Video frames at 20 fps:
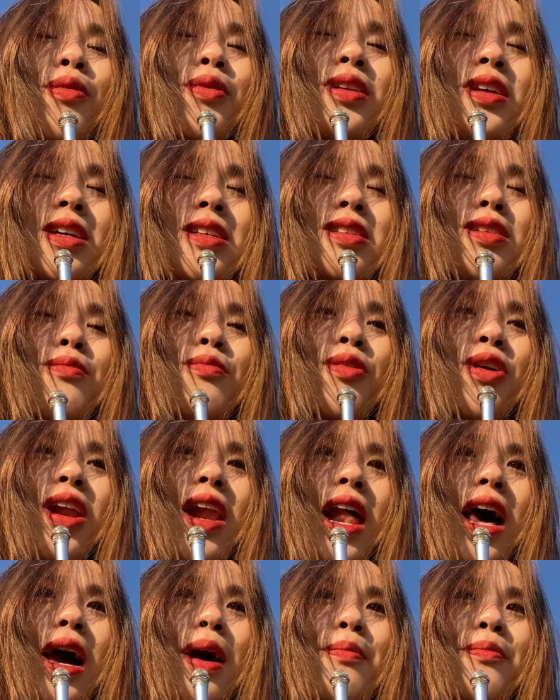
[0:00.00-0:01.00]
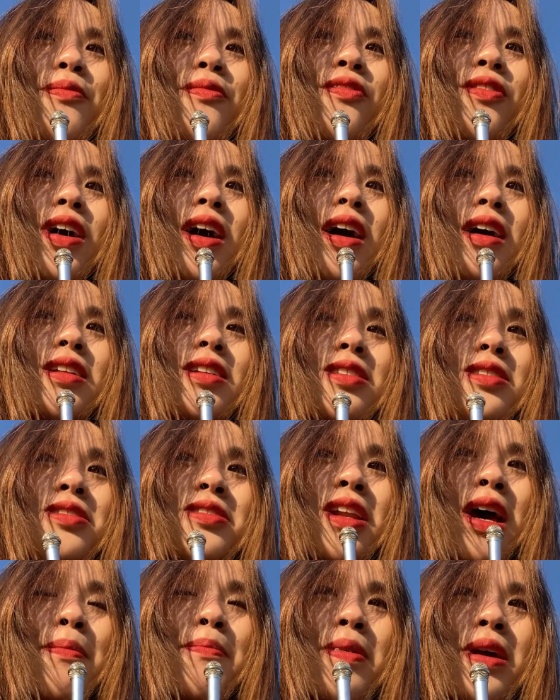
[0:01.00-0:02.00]
thực sự muốn làm và thực sự
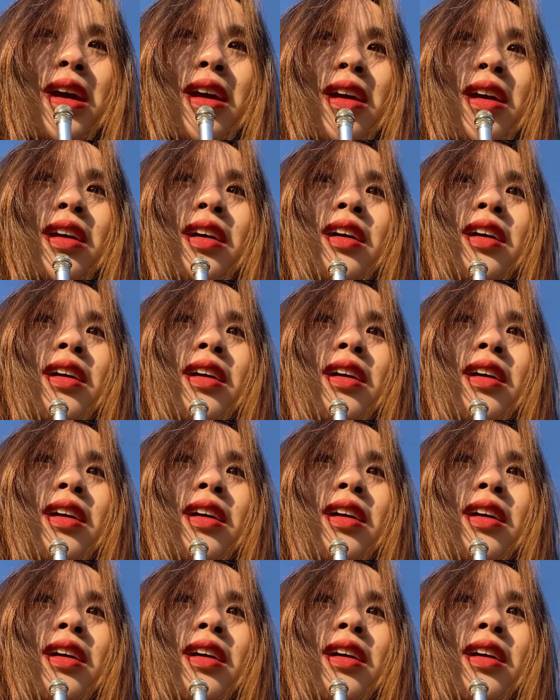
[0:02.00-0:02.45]
đam mê